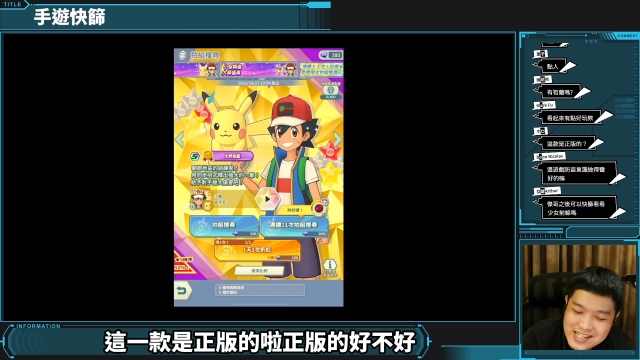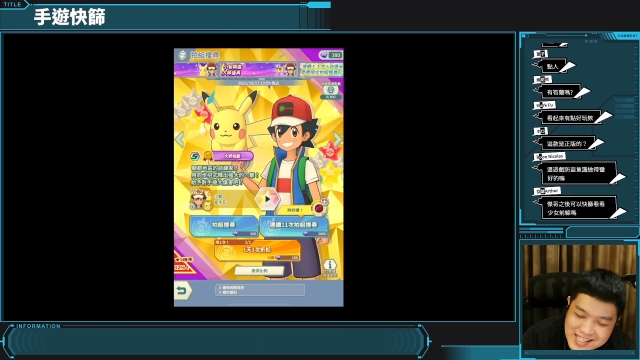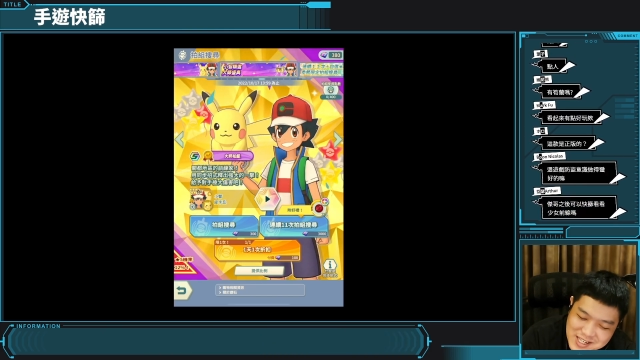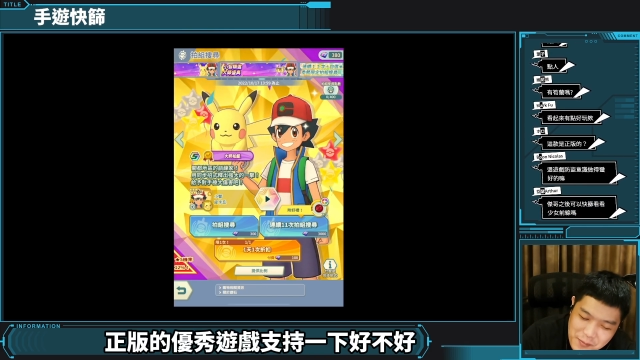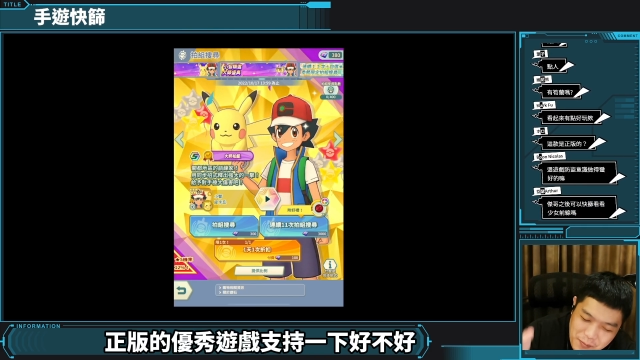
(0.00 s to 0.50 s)

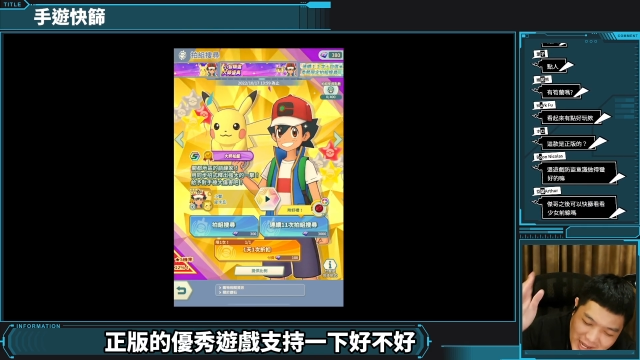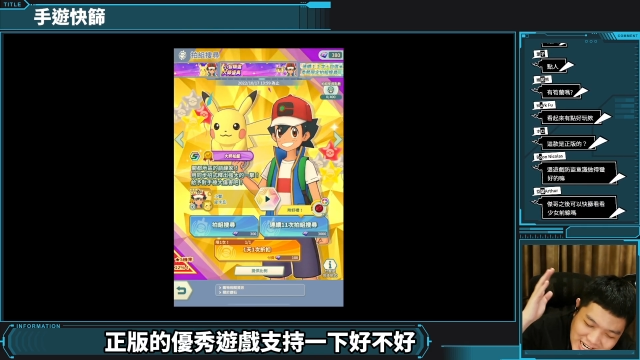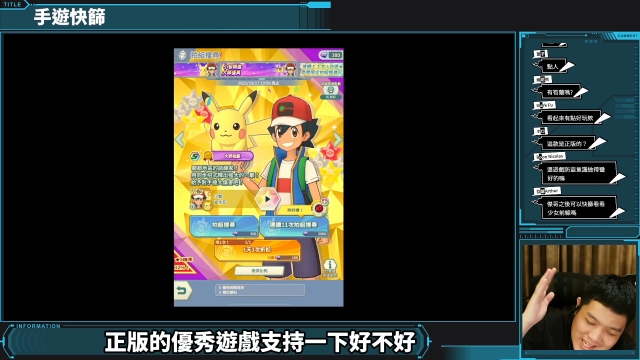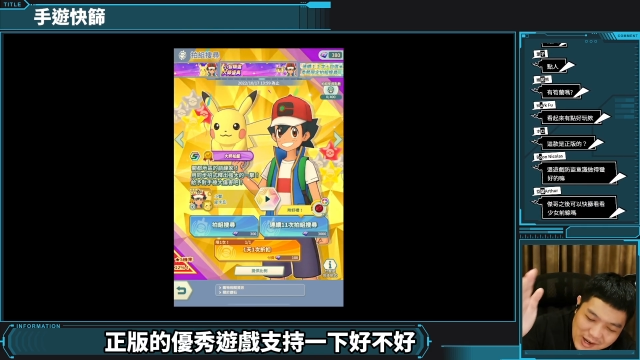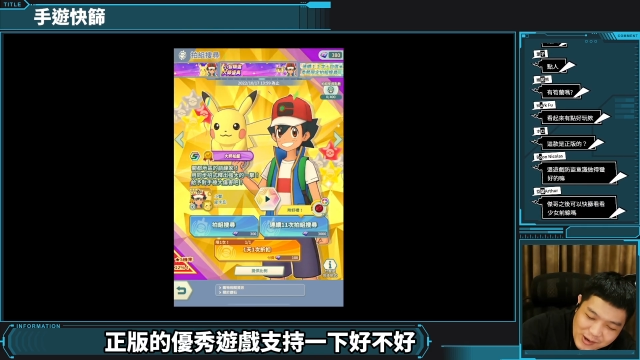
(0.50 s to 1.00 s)
正版
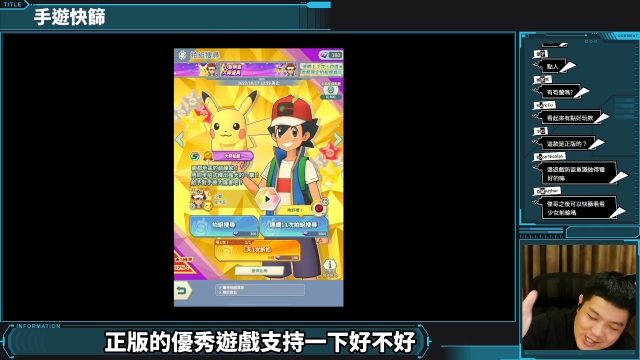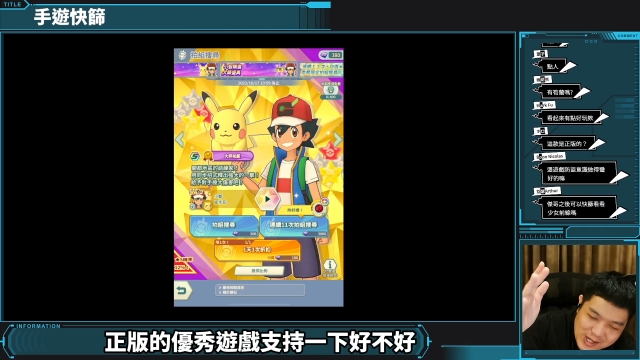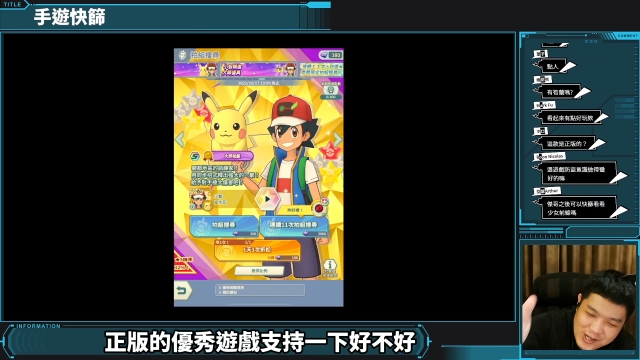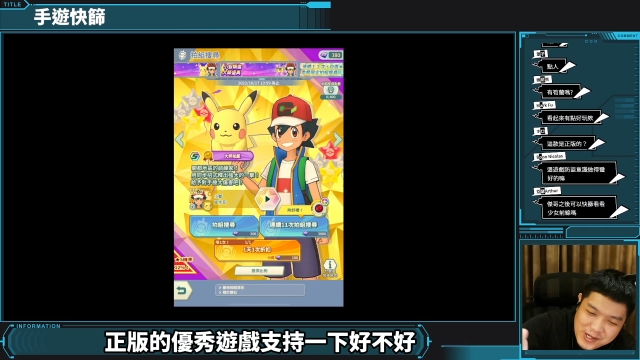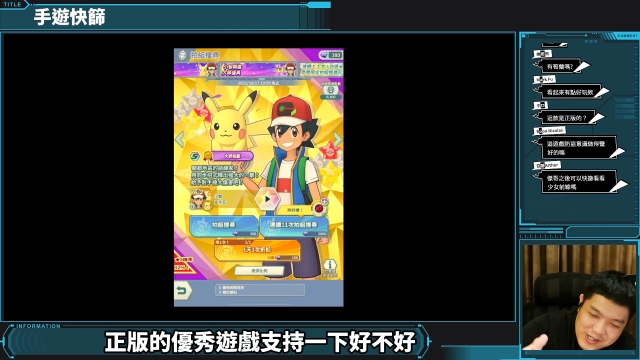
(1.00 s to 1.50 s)
的优
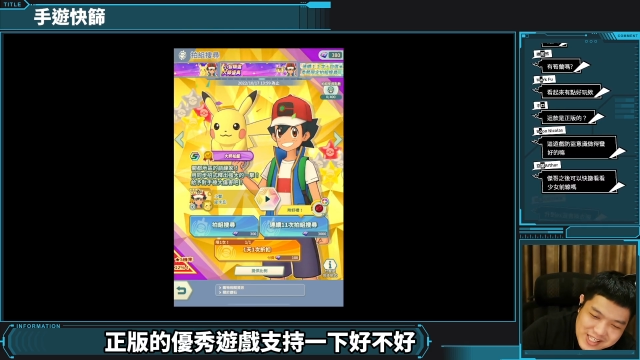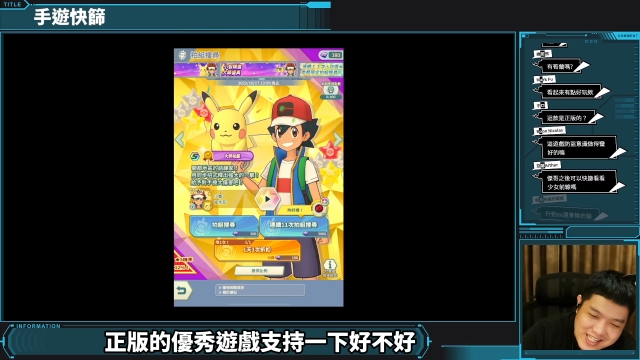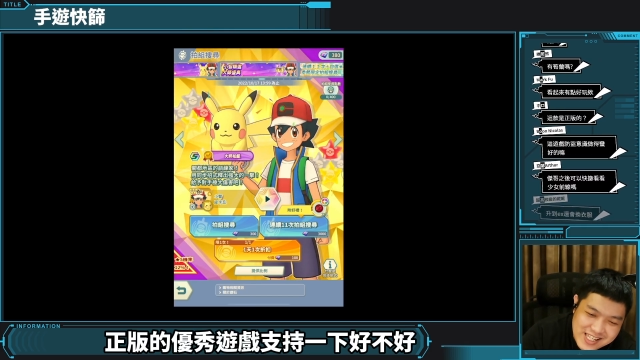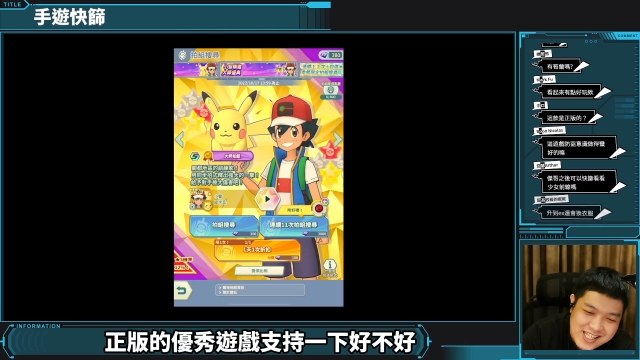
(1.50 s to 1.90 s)
秀游戏，